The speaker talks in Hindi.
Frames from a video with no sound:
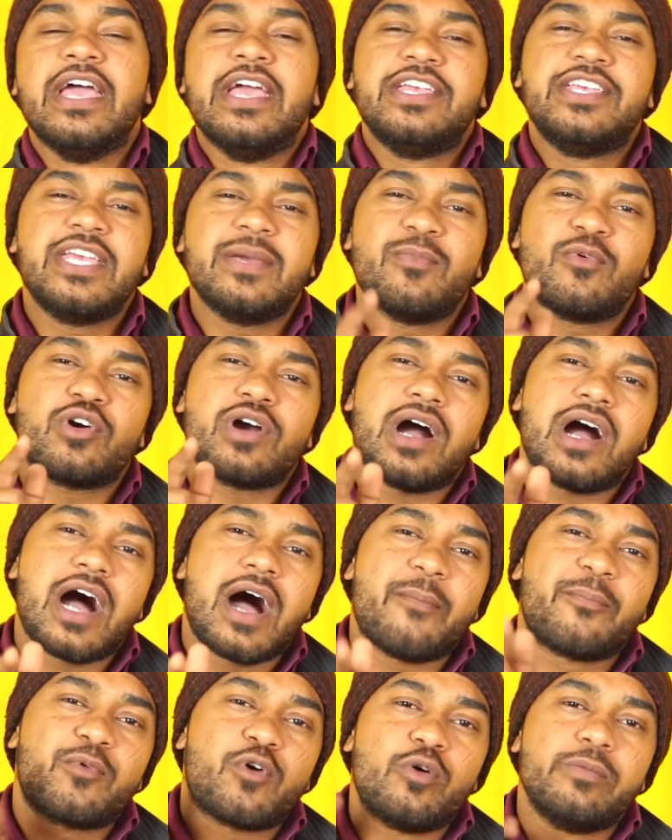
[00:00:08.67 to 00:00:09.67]
ये मौका
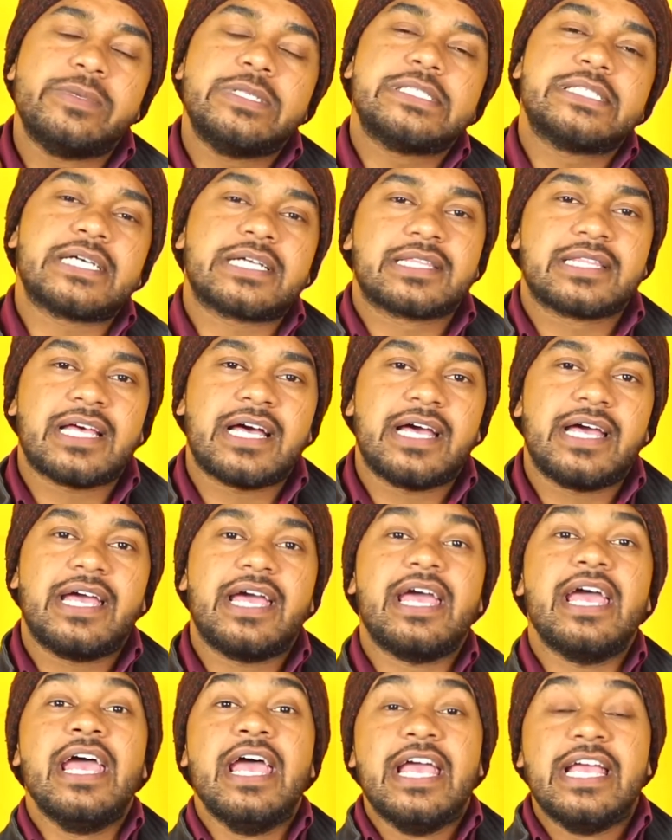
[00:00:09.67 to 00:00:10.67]
आपको मिल सकता
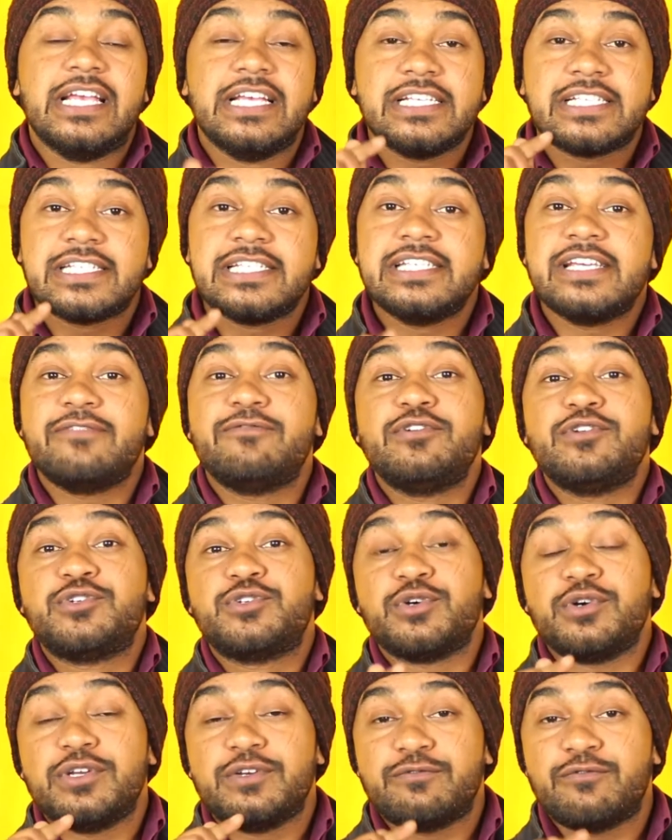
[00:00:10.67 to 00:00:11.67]
है इसलिए
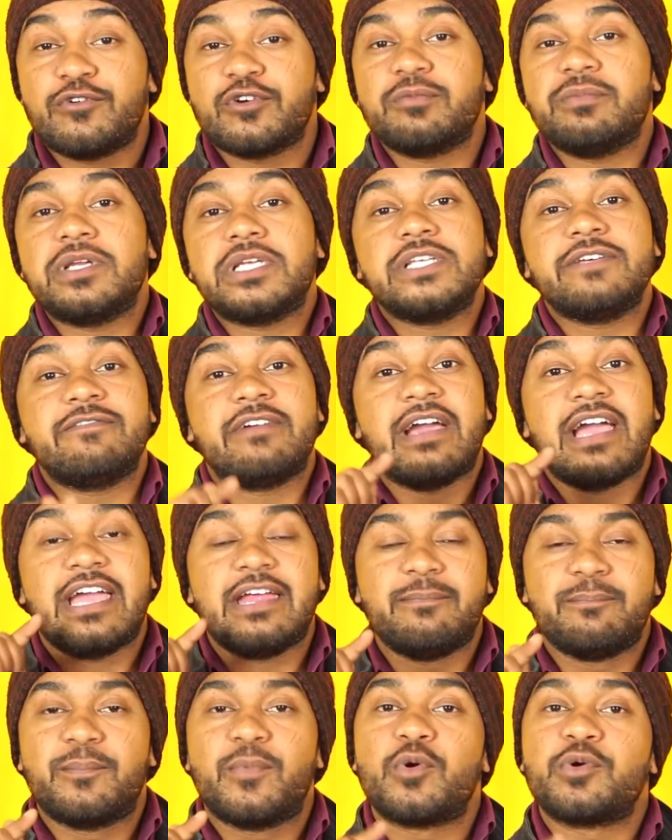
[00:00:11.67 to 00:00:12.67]
वीडियो इन्फॉर्मेटिव है
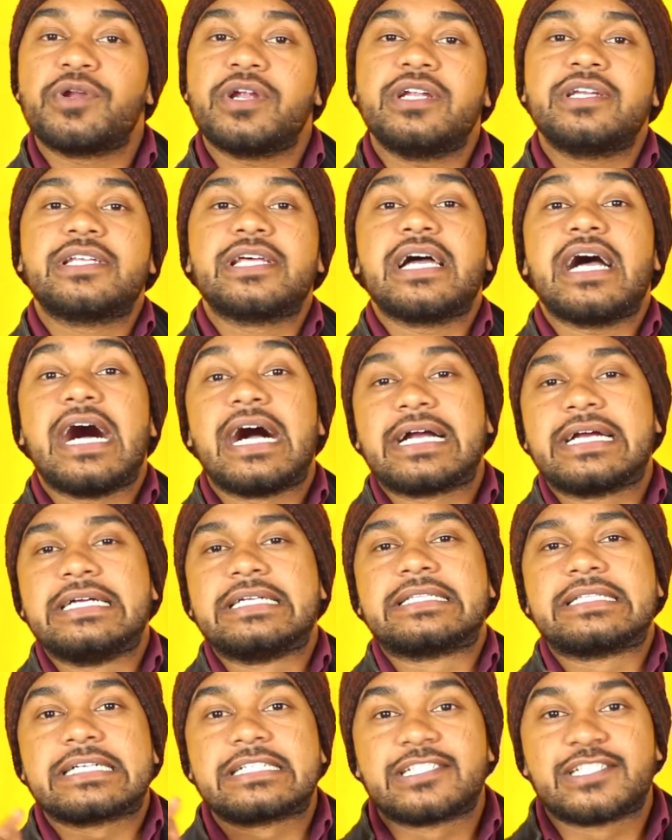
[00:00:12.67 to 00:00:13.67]
इंपॉर्टेंट है आखिर
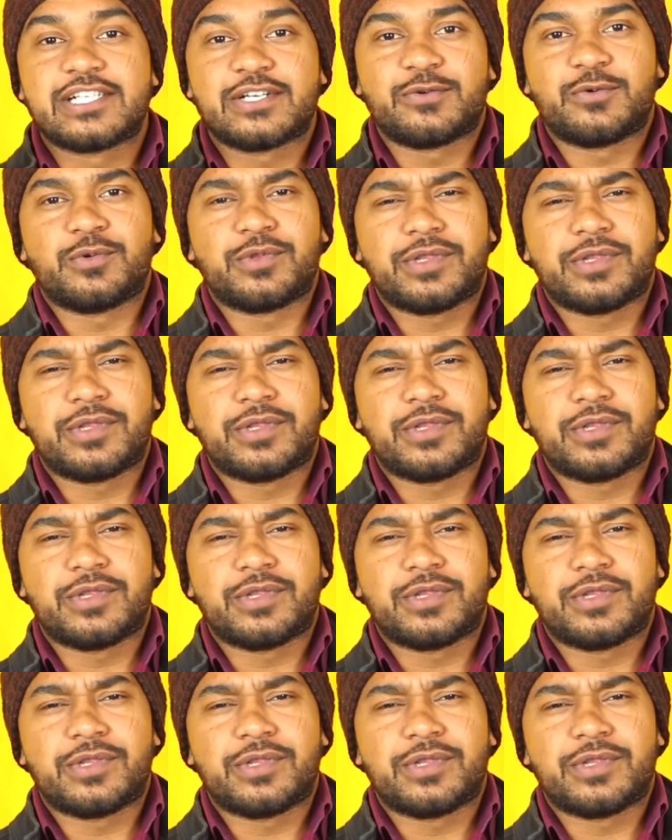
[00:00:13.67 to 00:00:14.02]
तक ज़रूर